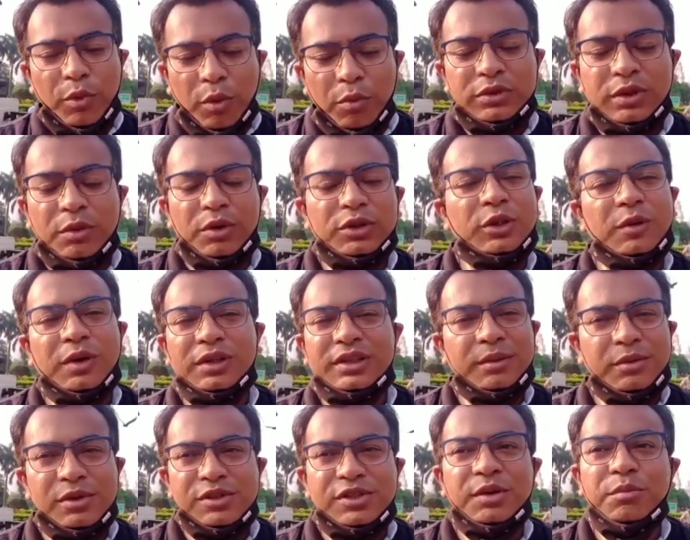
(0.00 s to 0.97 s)
মমতা
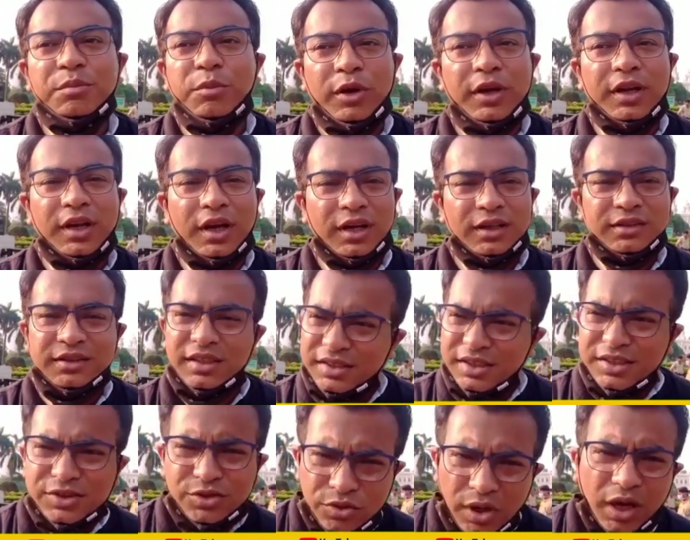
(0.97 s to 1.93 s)
বন্দ্যোপাধ্যায় বলছেন বহিরাগত
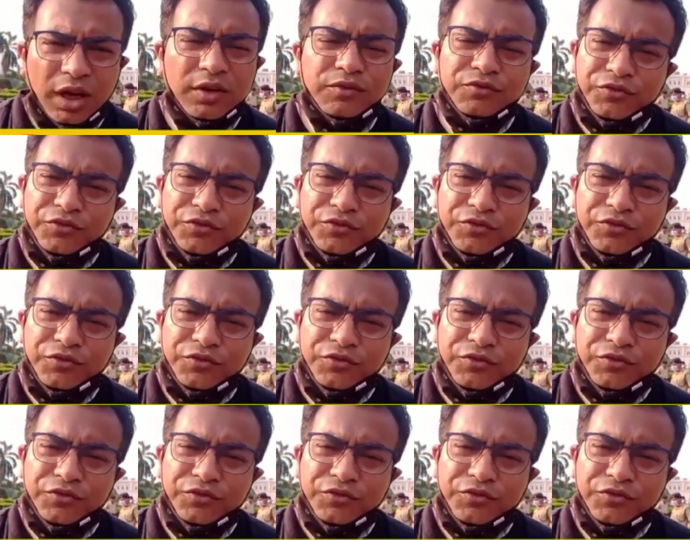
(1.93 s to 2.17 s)
দিস ইজ সো